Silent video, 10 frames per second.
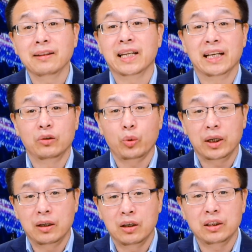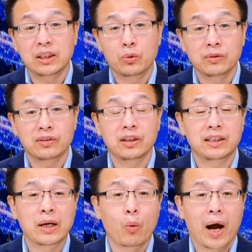停对科技公司的
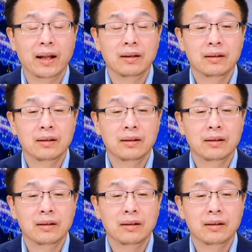监管。